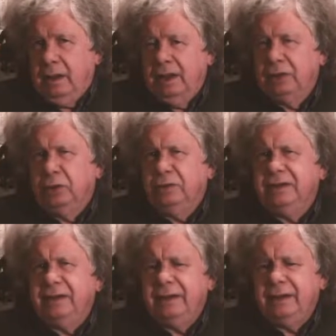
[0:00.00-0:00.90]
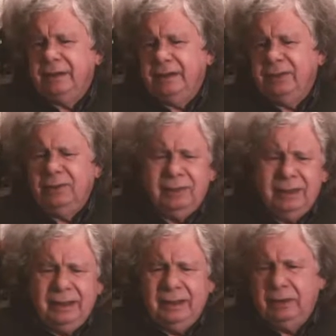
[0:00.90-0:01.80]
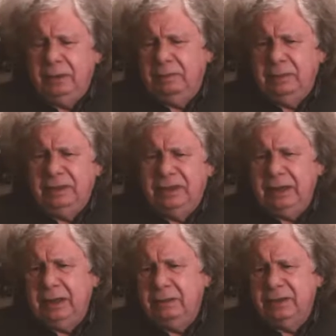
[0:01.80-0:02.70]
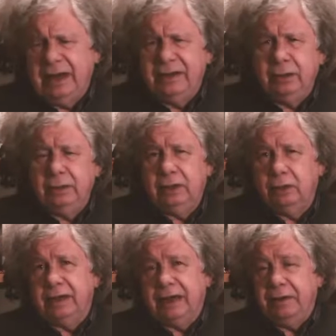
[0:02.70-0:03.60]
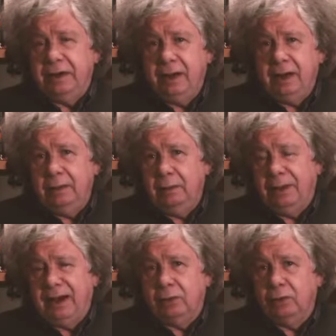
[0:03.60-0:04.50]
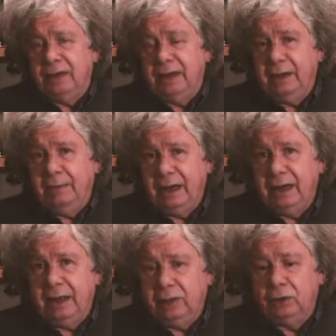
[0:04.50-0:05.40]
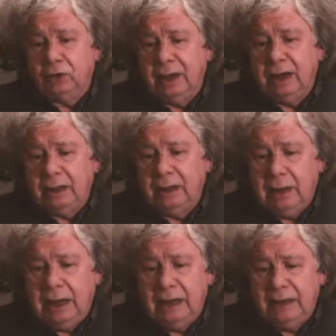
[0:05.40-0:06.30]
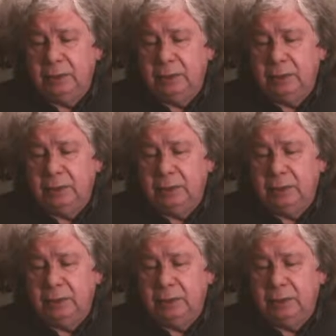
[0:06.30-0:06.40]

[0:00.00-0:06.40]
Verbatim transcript: Entonces, esto de entrar en relaciones con carabineros para coordinar manera de controlar la,